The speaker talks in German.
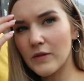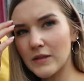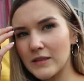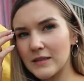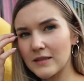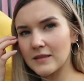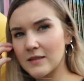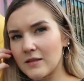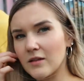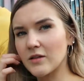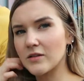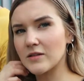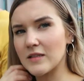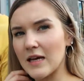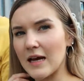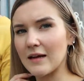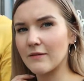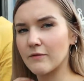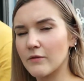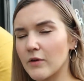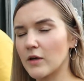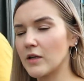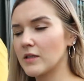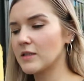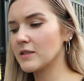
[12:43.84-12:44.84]
was ich noch
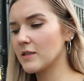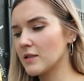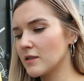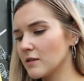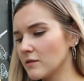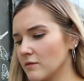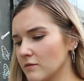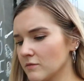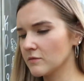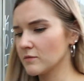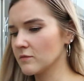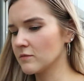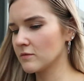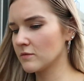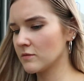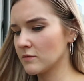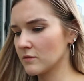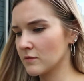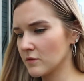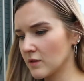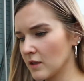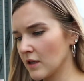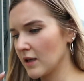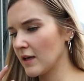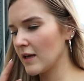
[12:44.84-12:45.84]
sagen wollte,
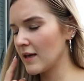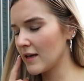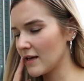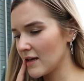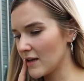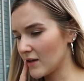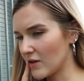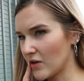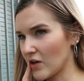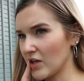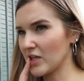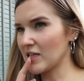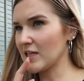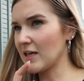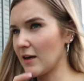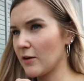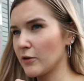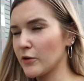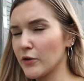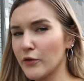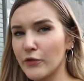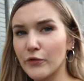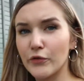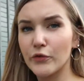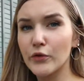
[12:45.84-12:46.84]
ihr könnt hier auch
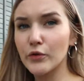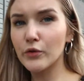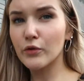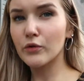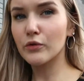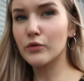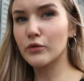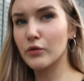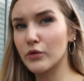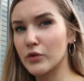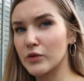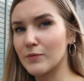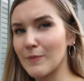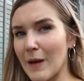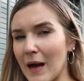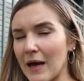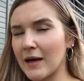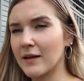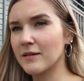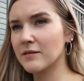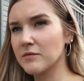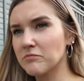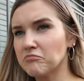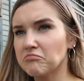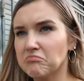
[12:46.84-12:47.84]
eine Führung
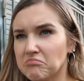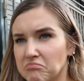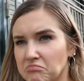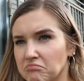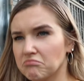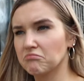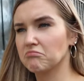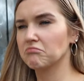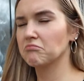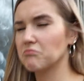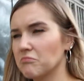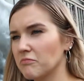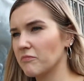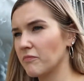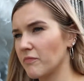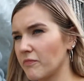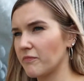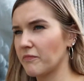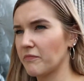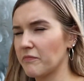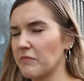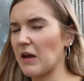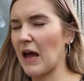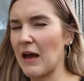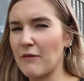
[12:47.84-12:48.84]
durchmachen.
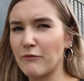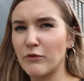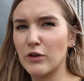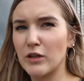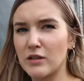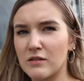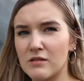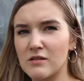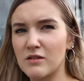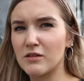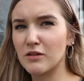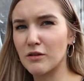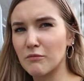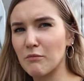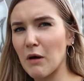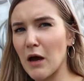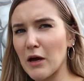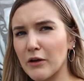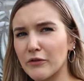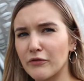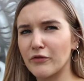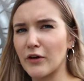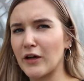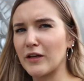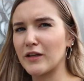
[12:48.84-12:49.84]
Haben wir das nicht
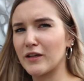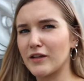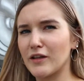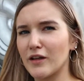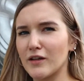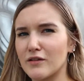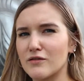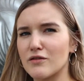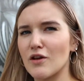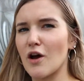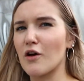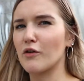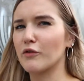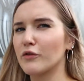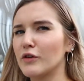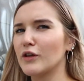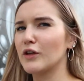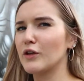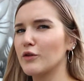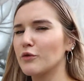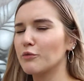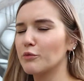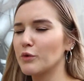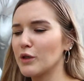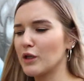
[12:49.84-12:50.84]
gemacht, fand ich jetzt auch
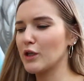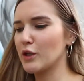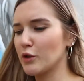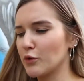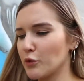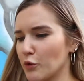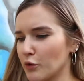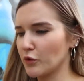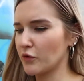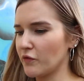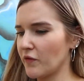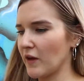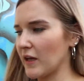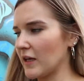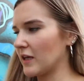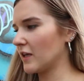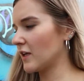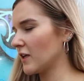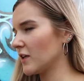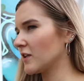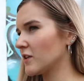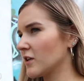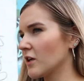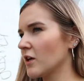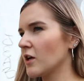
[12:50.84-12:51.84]
nicht unbedingt
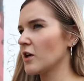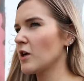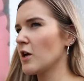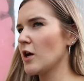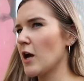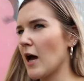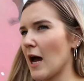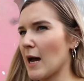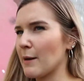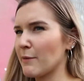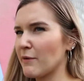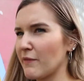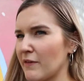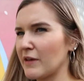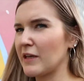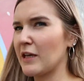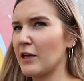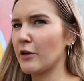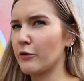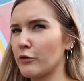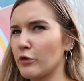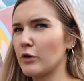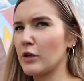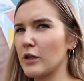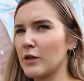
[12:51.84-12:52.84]
notwendig. Aber wenn ihr
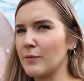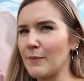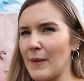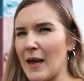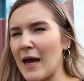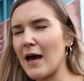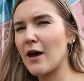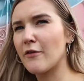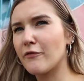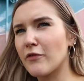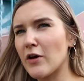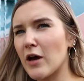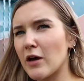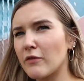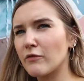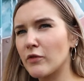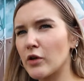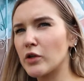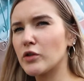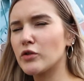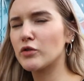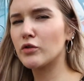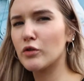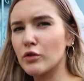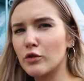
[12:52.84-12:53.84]
natürlich mehr erfahren
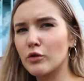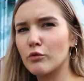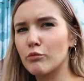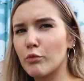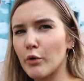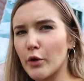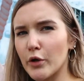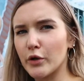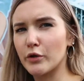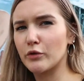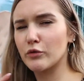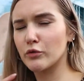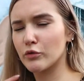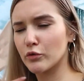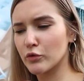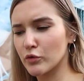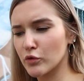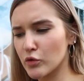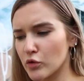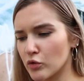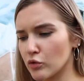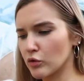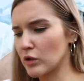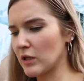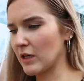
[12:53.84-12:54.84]
wollt zu den Gebäuden
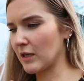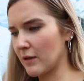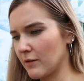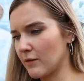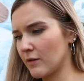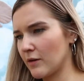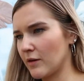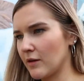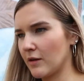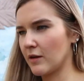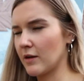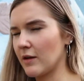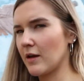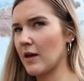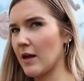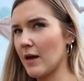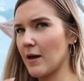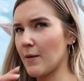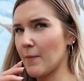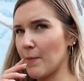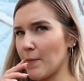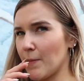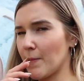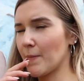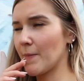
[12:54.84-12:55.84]
und zu den
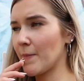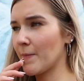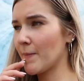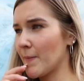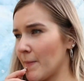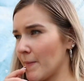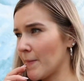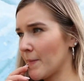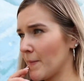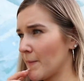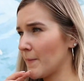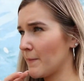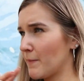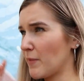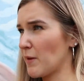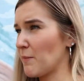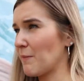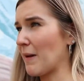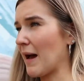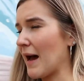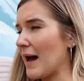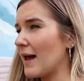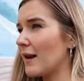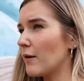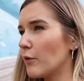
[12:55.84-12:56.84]
ähm,
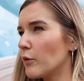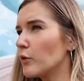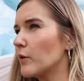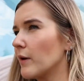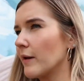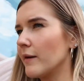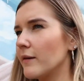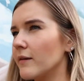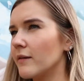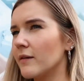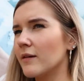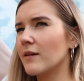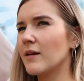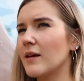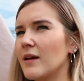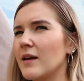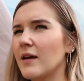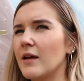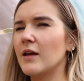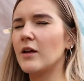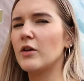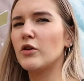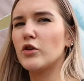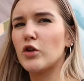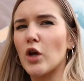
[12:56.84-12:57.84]
Bemalungen,
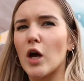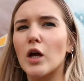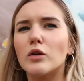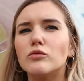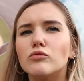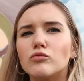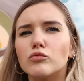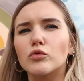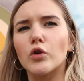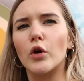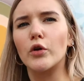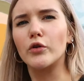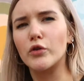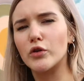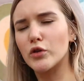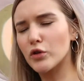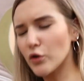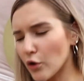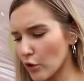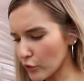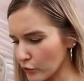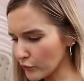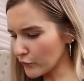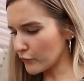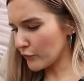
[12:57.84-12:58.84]
dann könnt
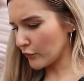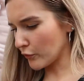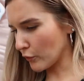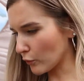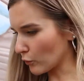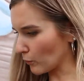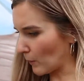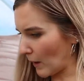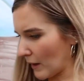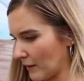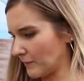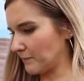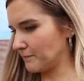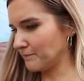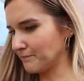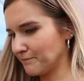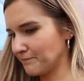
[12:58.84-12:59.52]
ihr auch eine Führung machen.